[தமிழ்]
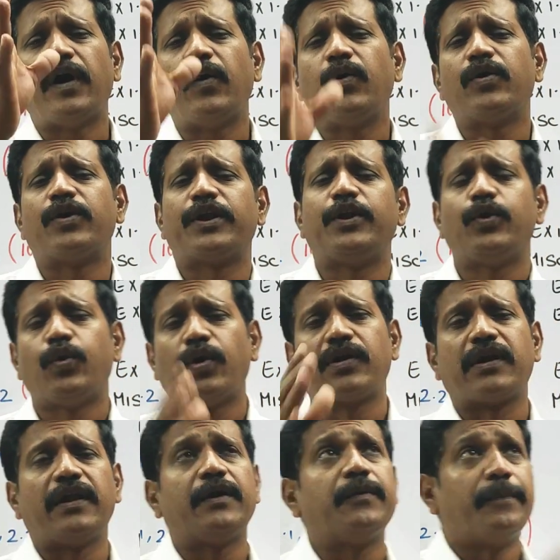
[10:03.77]
உங்களுடைய
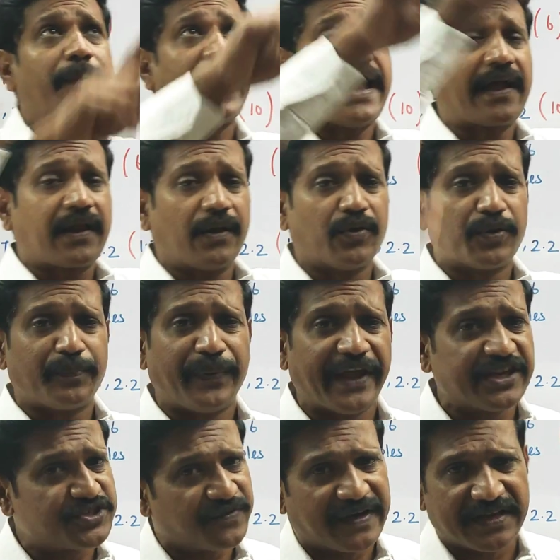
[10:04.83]
நோட்டில் பேக்கில் ஒரு
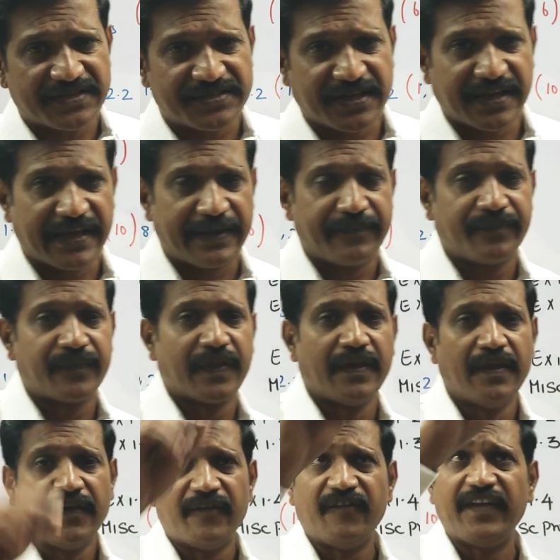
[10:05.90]
பேஜ் வரைஞ்சிங்க
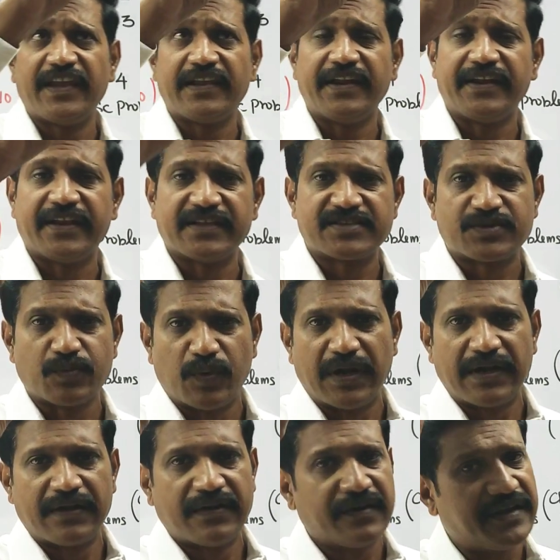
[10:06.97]
வீக்லி டெஸ்ட்
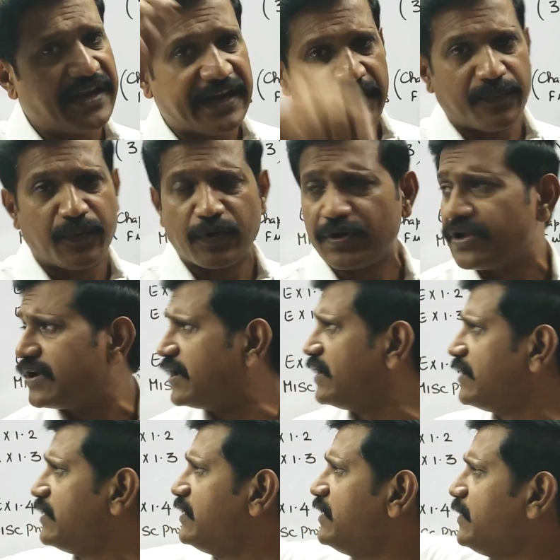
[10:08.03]
ஒன் டேட்டு போட்டுங்க
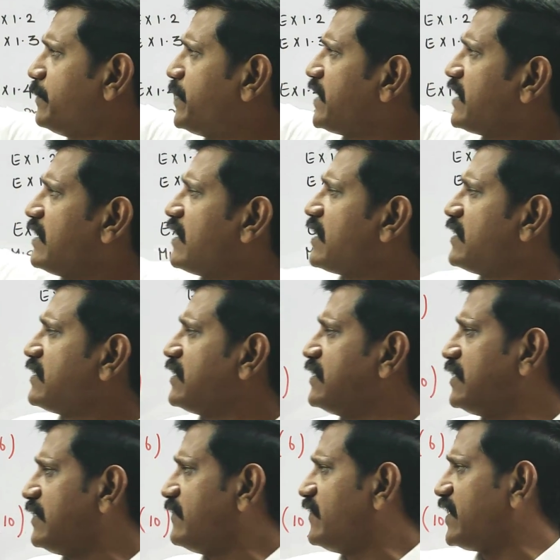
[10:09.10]
பதினாறாம்
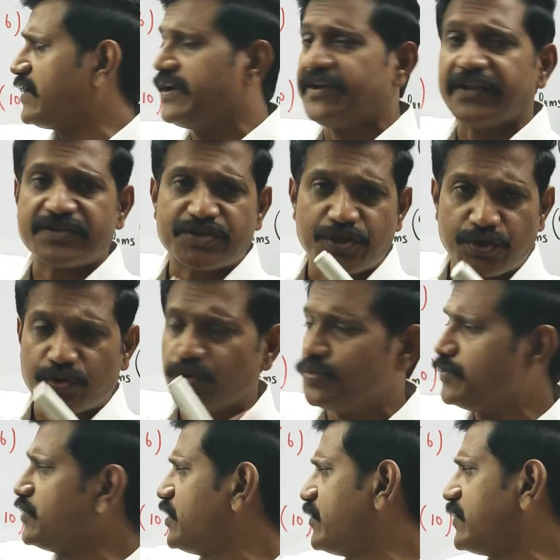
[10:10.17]
தேதி வீக்லி டெஸ்ட் டூ
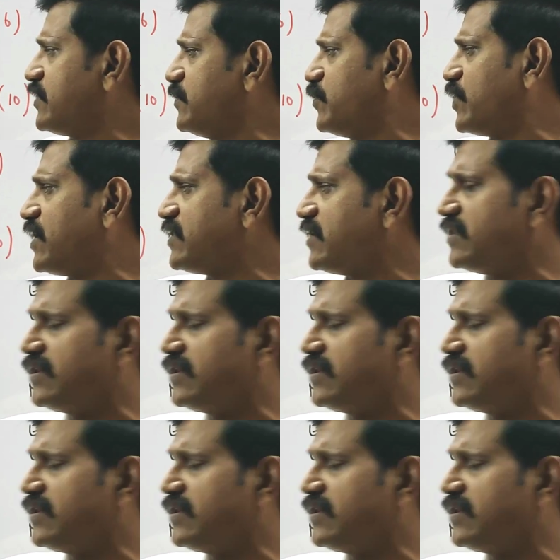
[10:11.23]
இருபத்தி மூணாம்